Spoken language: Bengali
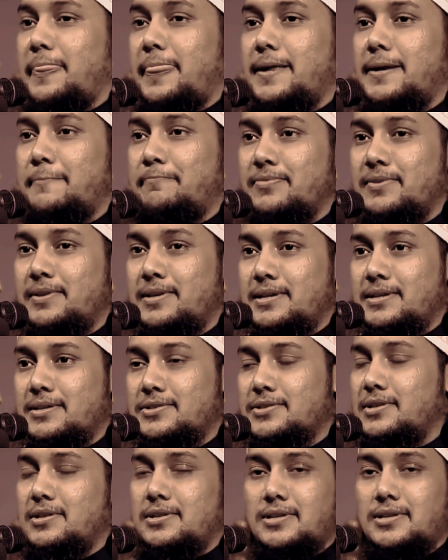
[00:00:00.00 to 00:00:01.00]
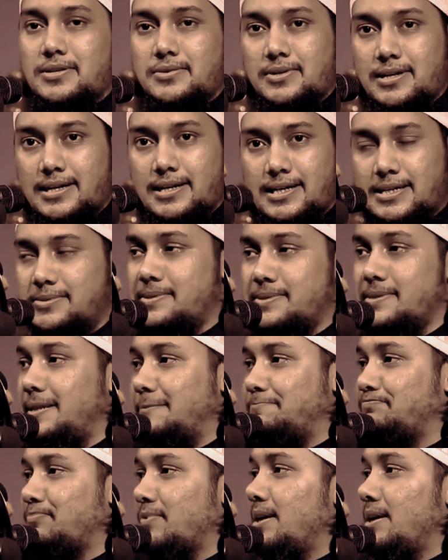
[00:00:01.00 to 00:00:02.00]
হবে সাল্লাহ আলী
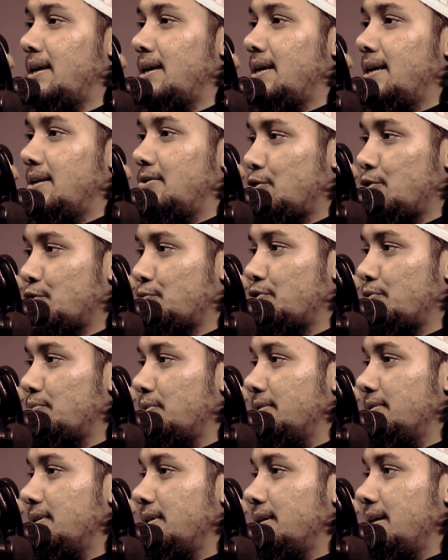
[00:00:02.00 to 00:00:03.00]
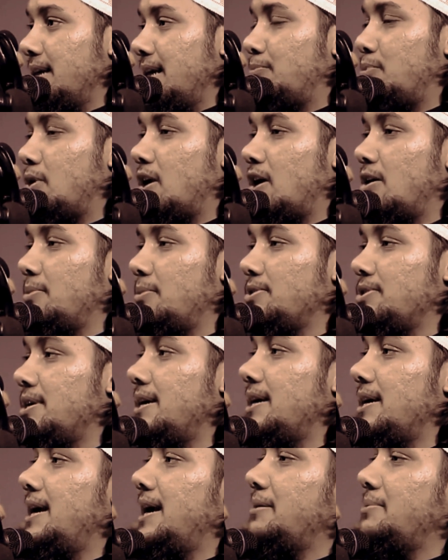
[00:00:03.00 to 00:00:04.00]
আসালাম দরুদ পড়বেন বলা হবে
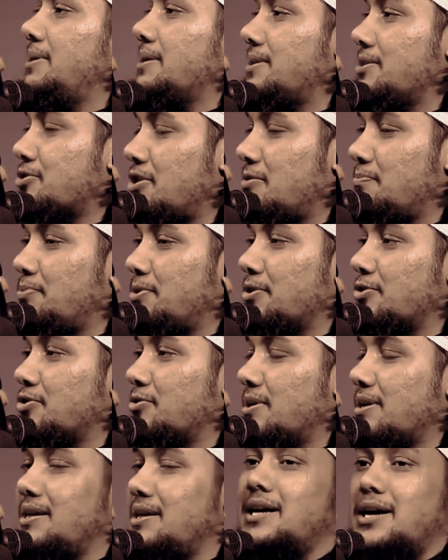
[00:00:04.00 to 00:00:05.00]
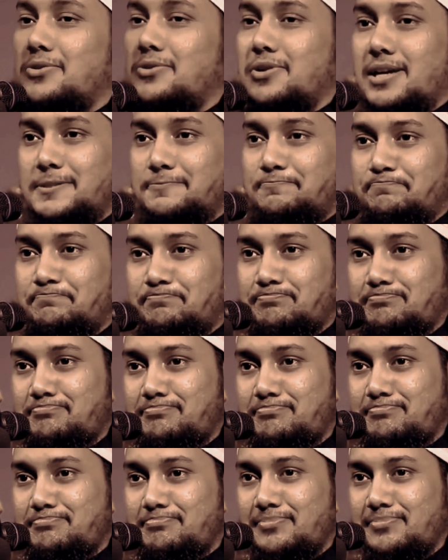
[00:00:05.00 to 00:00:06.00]
যে এই ব্যক্তির সম্পর্কে তোমার কি ধারণা
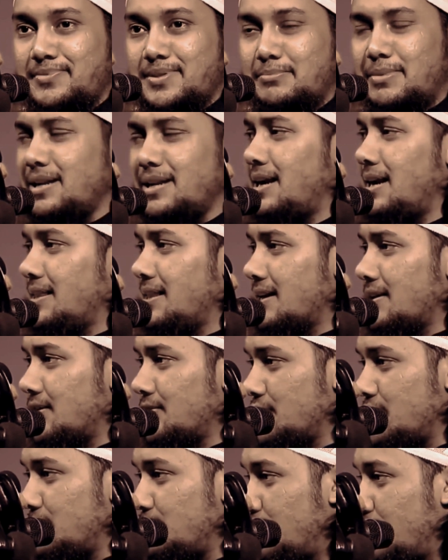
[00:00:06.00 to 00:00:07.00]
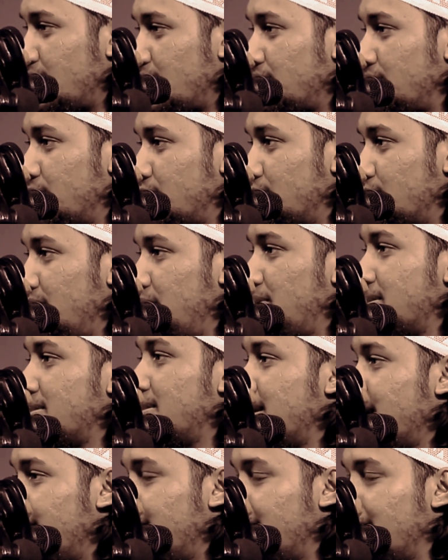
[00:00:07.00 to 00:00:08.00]
মান রজুল এই
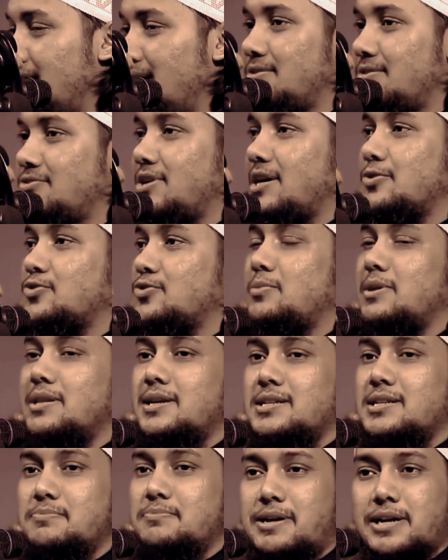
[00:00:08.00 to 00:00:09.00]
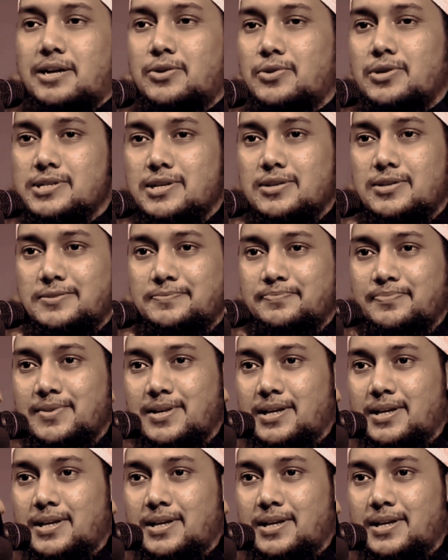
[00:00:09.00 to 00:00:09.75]
ব্যক্তি কে যাকে তোমাদের কাছে পাঠানো হয়েছিল